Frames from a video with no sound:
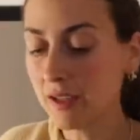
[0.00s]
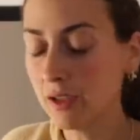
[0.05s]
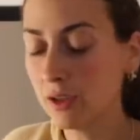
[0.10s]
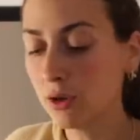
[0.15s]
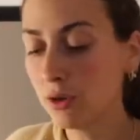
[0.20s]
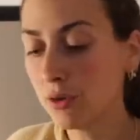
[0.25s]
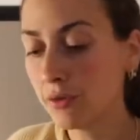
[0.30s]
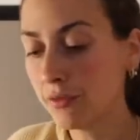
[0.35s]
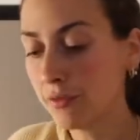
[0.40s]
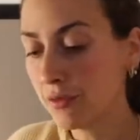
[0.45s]
el
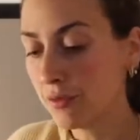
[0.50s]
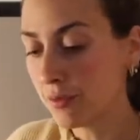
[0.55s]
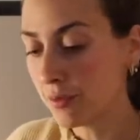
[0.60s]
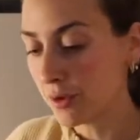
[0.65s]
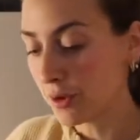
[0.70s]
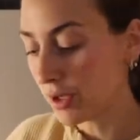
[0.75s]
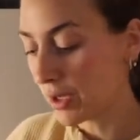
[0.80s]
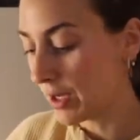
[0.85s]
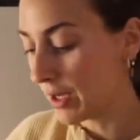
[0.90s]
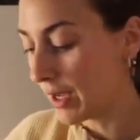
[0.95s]
tofu,
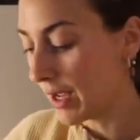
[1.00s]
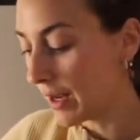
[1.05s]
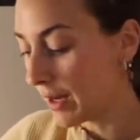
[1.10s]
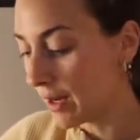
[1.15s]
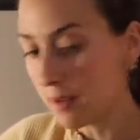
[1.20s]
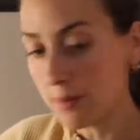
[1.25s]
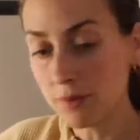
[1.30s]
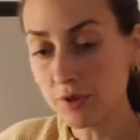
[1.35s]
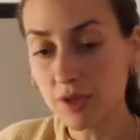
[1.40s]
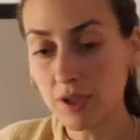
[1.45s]
porque ¿qué
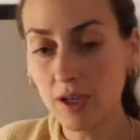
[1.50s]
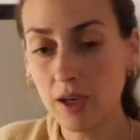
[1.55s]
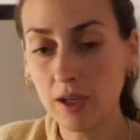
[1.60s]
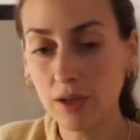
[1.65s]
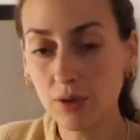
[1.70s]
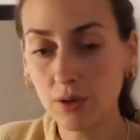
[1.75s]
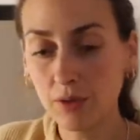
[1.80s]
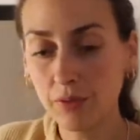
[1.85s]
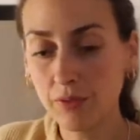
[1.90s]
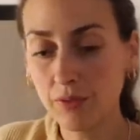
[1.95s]
haríamos sin el
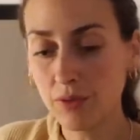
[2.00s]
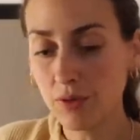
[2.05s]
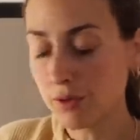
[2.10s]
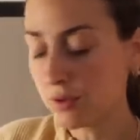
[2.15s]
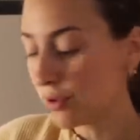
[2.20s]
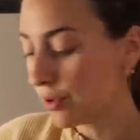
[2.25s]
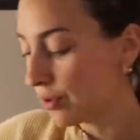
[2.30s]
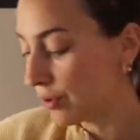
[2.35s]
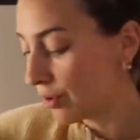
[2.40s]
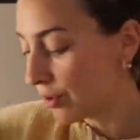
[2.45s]
tofu
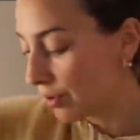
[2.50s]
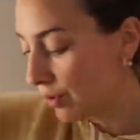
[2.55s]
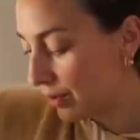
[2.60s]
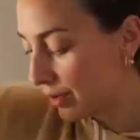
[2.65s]
nosotros?